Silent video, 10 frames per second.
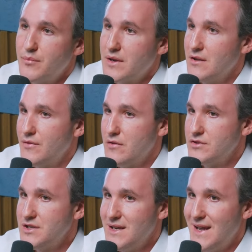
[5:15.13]
porque no final do
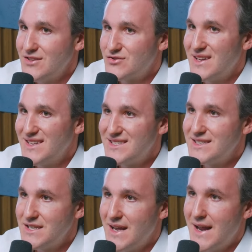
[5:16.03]
dia é isso que
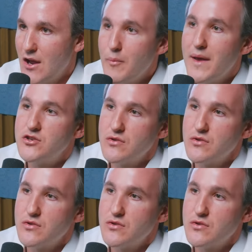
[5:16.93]
gera realmente